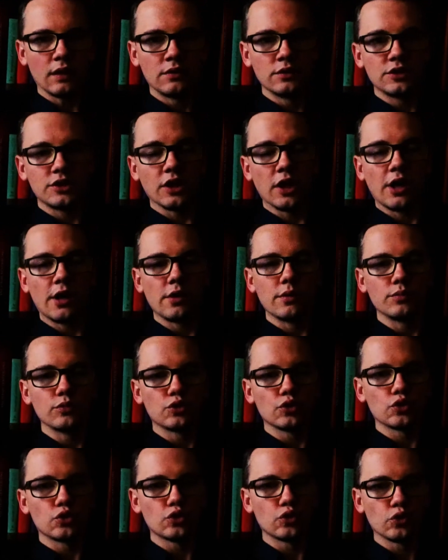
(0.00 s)
Więc
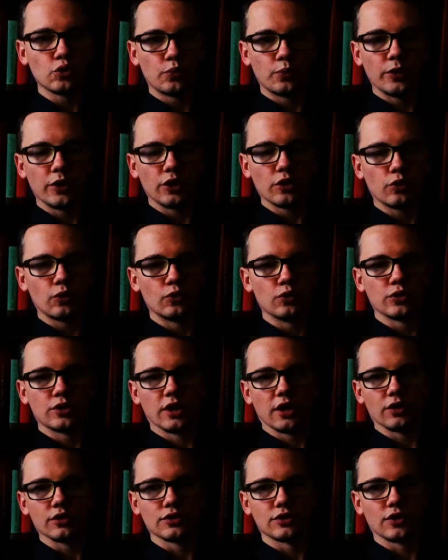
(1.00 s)
jechałem super
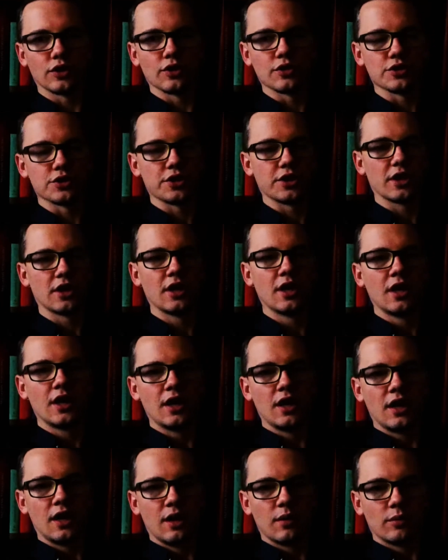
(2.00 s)
ultra ostrożnie.
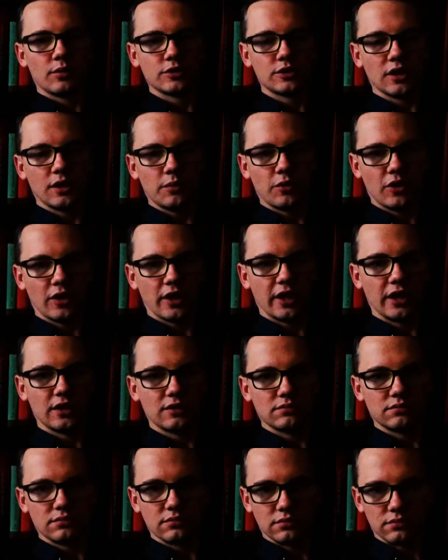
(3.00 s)
Myślałem, ok,
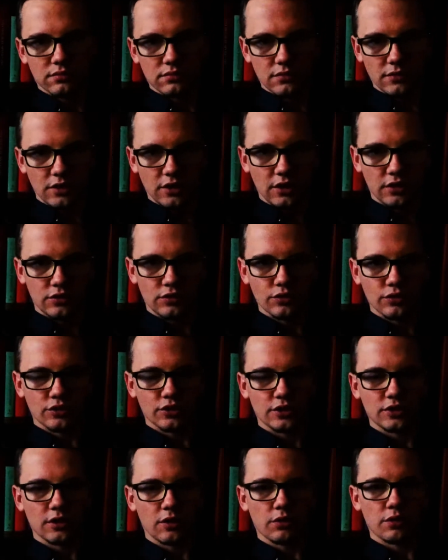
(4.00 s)
jest już
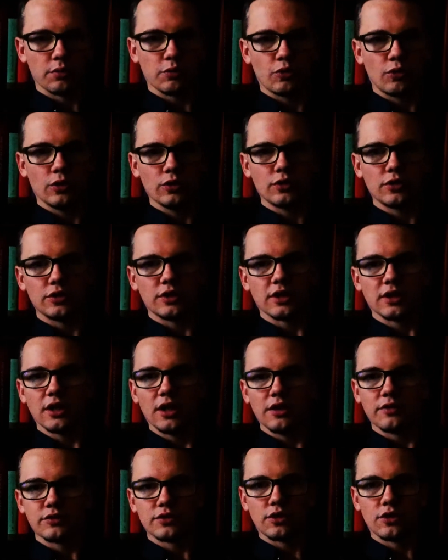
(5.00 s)
całkiem chłodno i tak
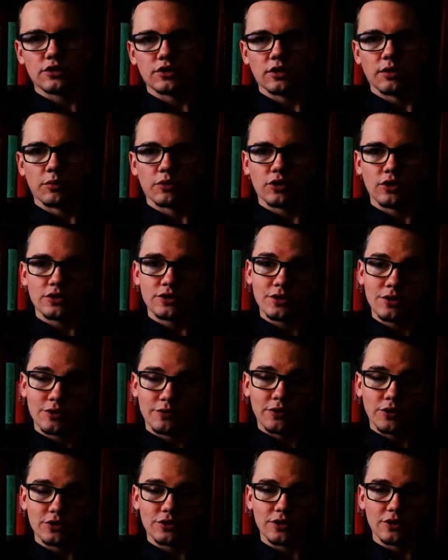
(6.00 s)
dalej, wskoczę na motocykl,
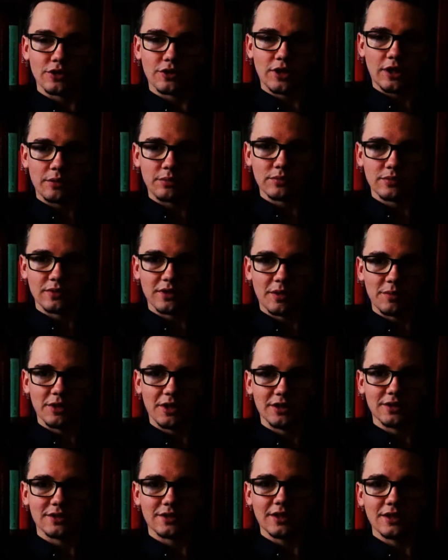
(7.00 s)
odwiozę go tam na
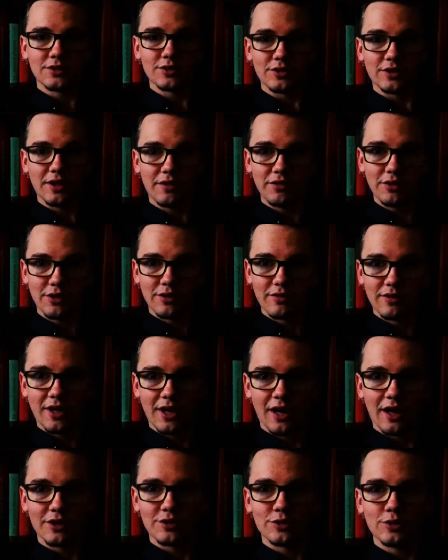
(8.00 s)
miejsce, zostawię go w
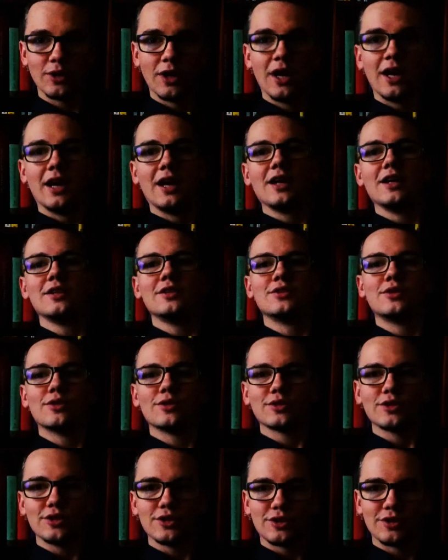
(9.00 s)
garażu i
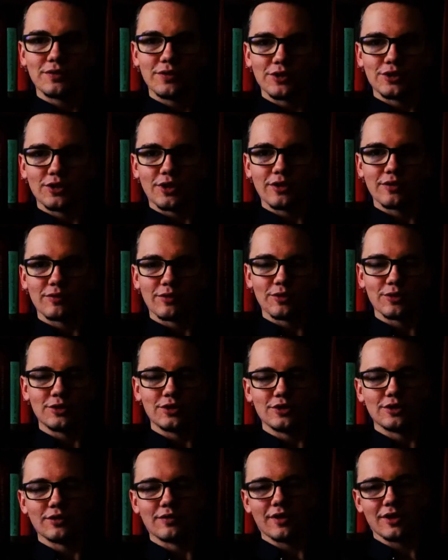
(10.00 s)
zdążę jeszcze wieczorem
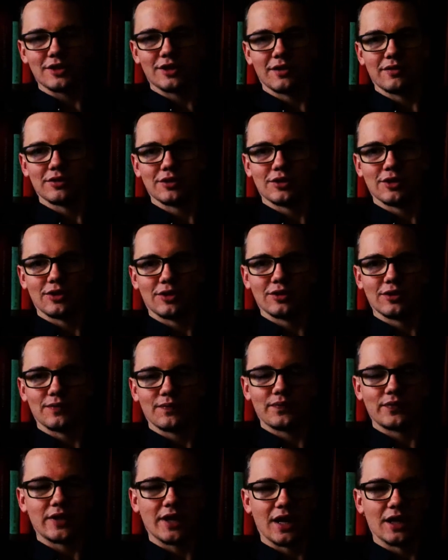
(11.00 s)
wrócić do Warszawy do
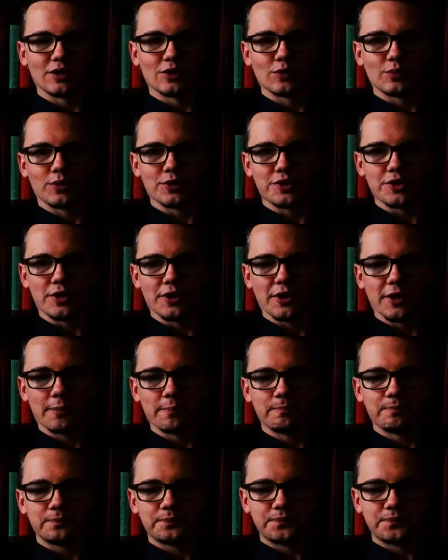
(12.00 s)
teatru pociągiem.